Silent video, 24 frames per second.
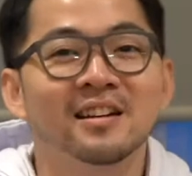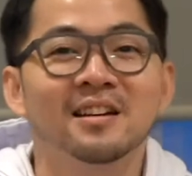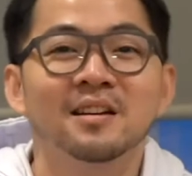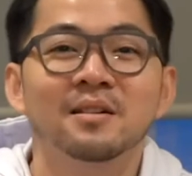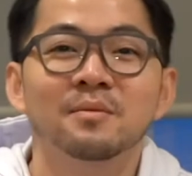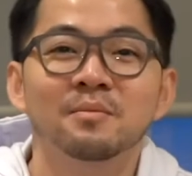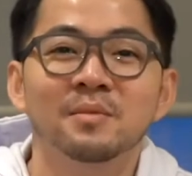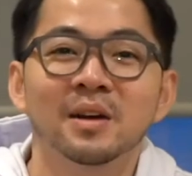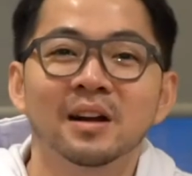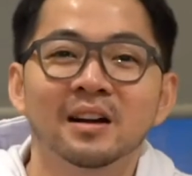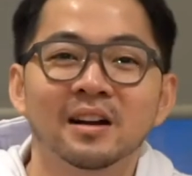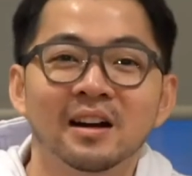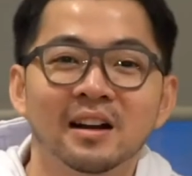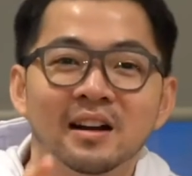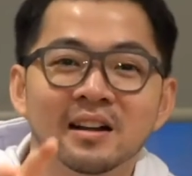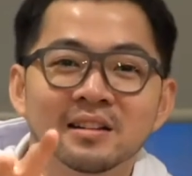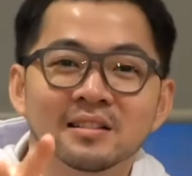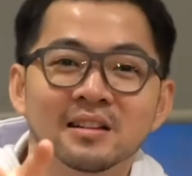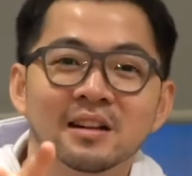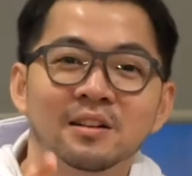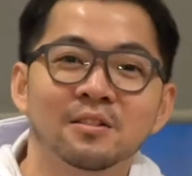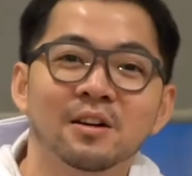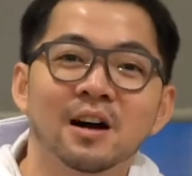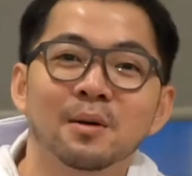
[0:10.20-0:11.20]
Biar kalian
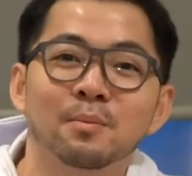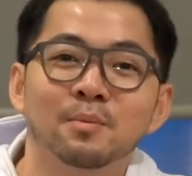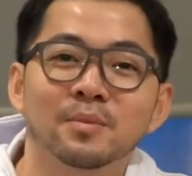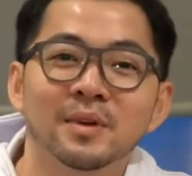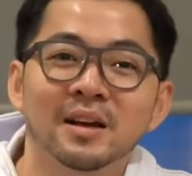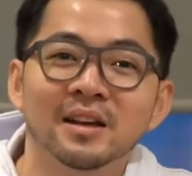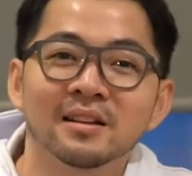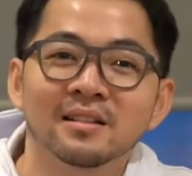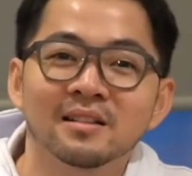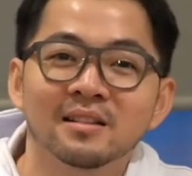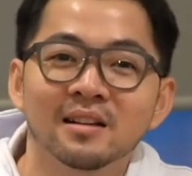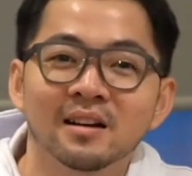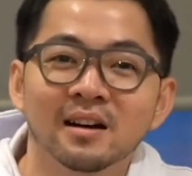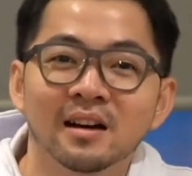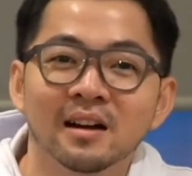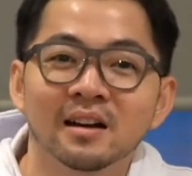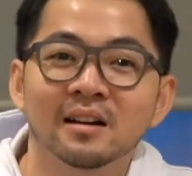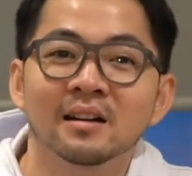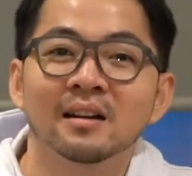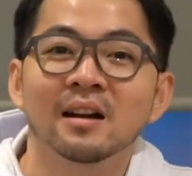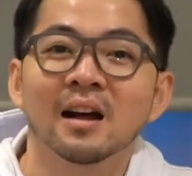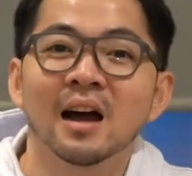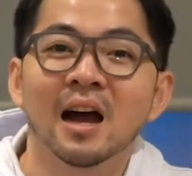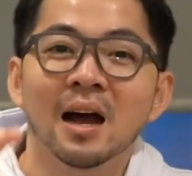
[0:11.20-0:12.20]
selalu update dengan
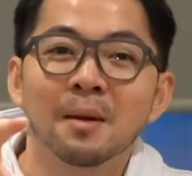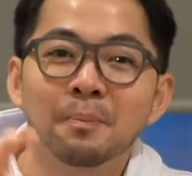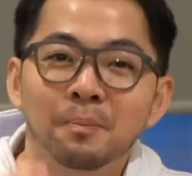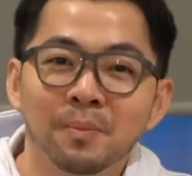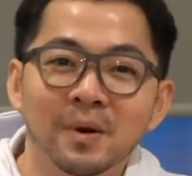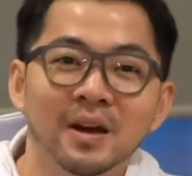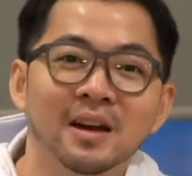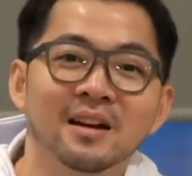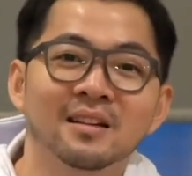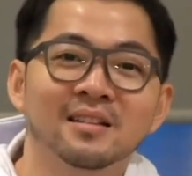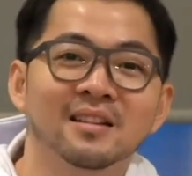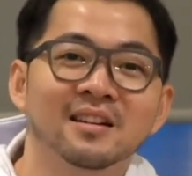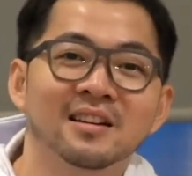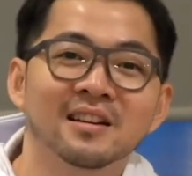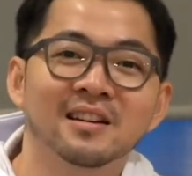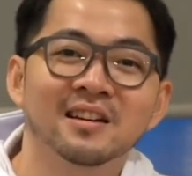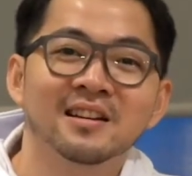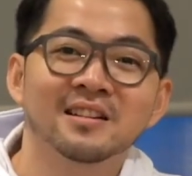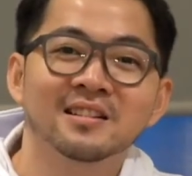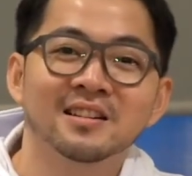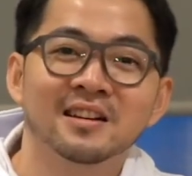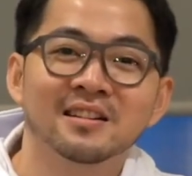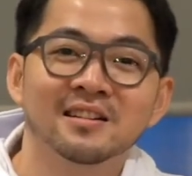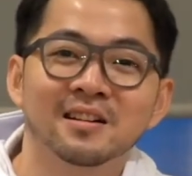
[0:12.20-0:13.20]
apa yang terjadi di
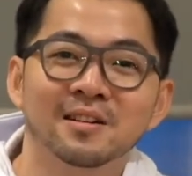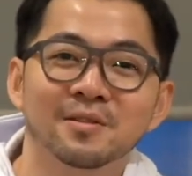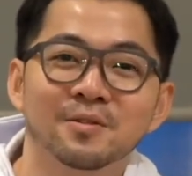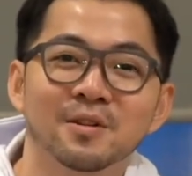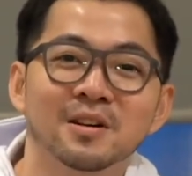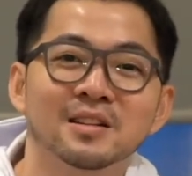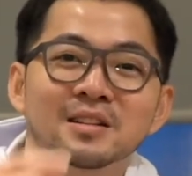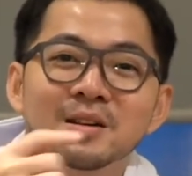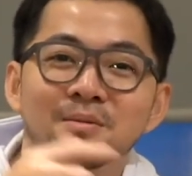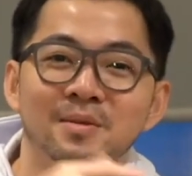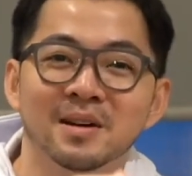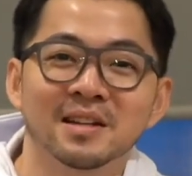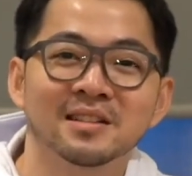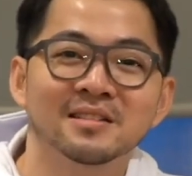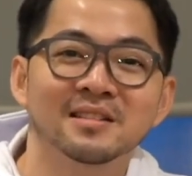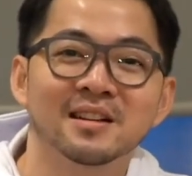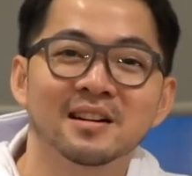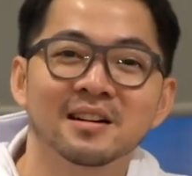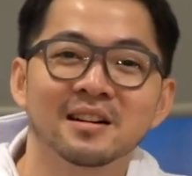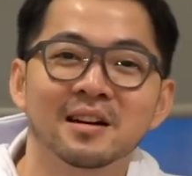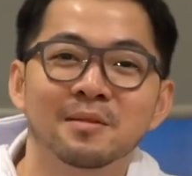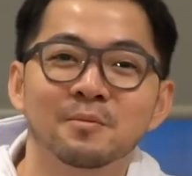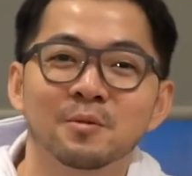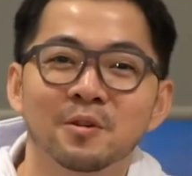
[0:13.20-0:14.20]
channel gue sama
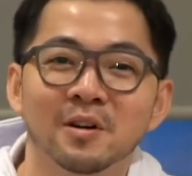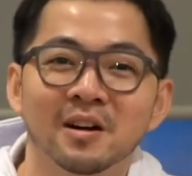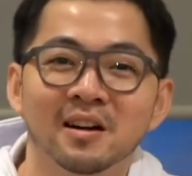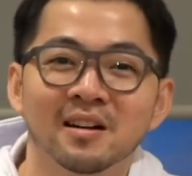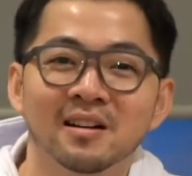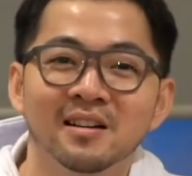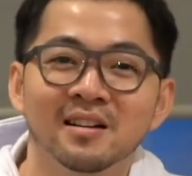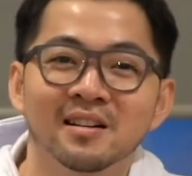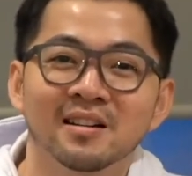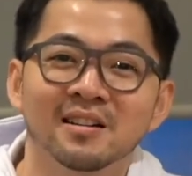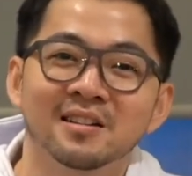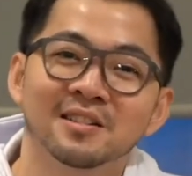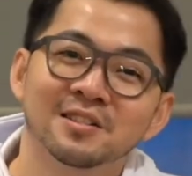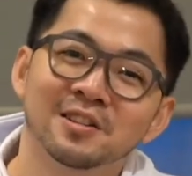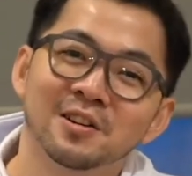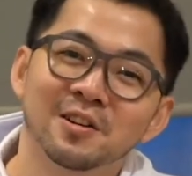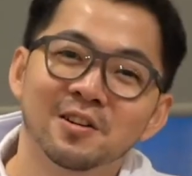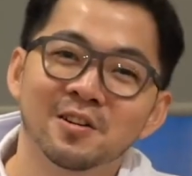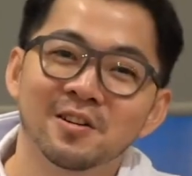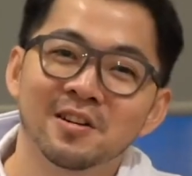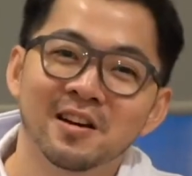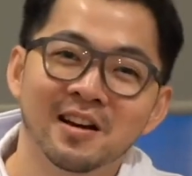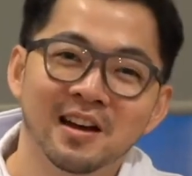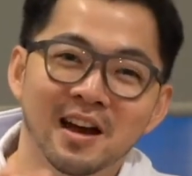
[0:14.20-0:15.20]
Instagram gue.
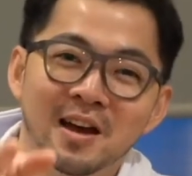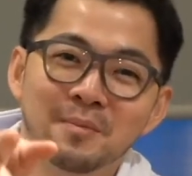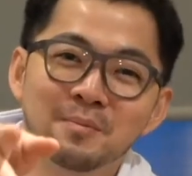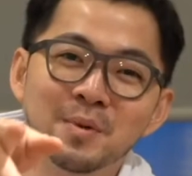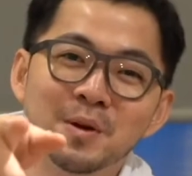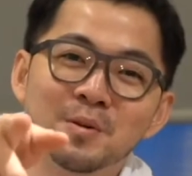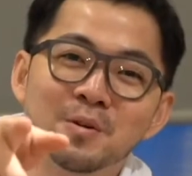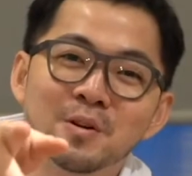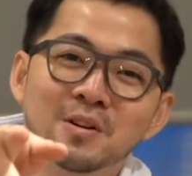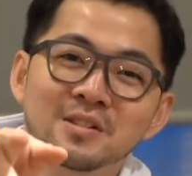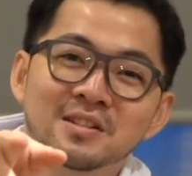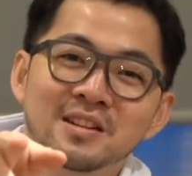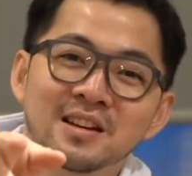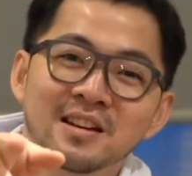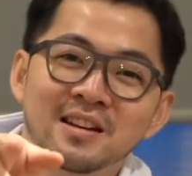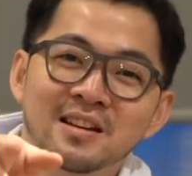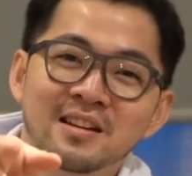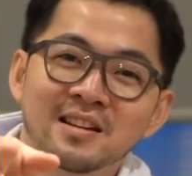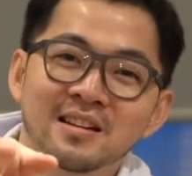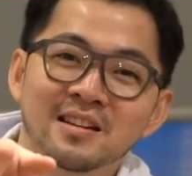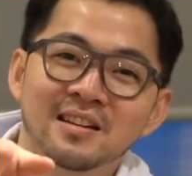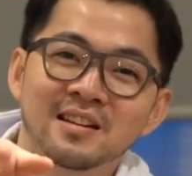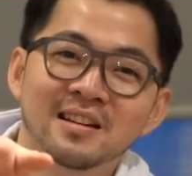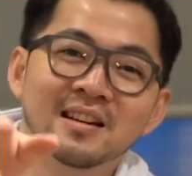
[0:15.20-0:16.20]
So, happy
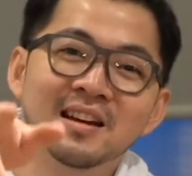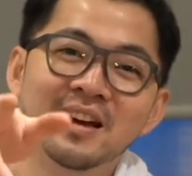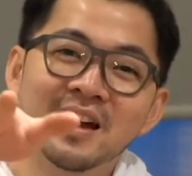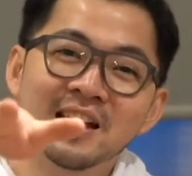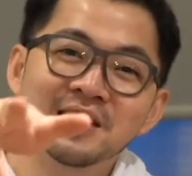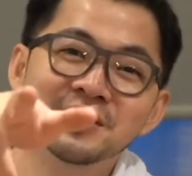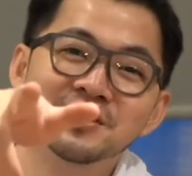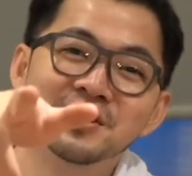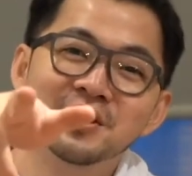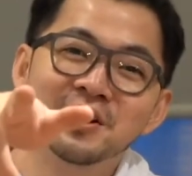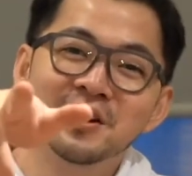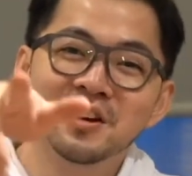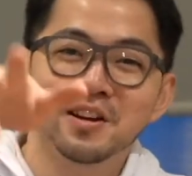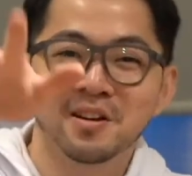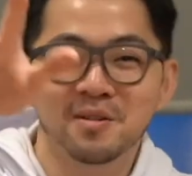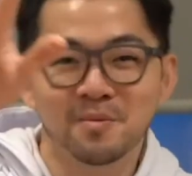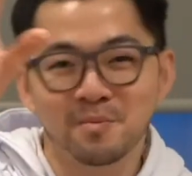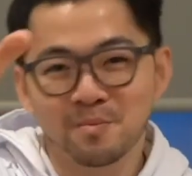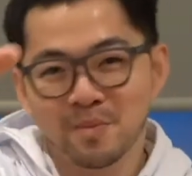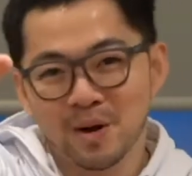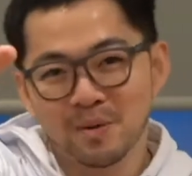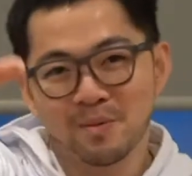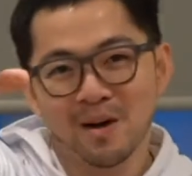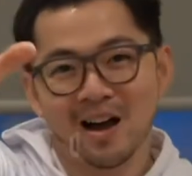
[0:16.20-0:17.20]
watching, enjoy,
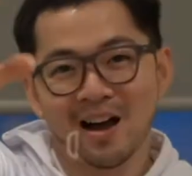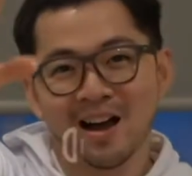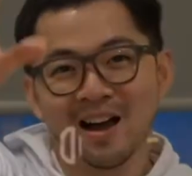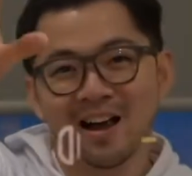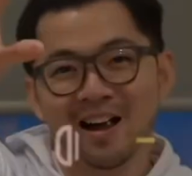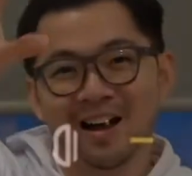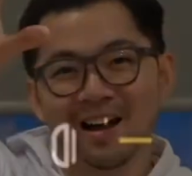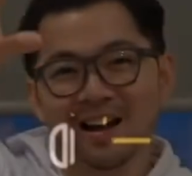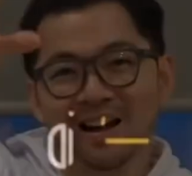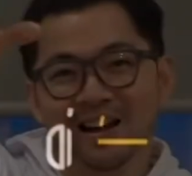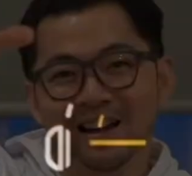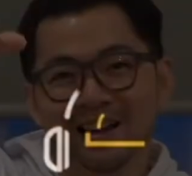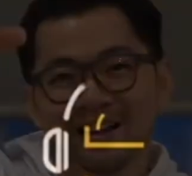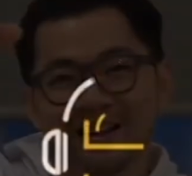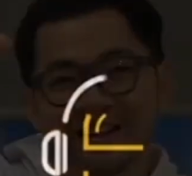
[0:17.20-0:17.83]
bye-bye.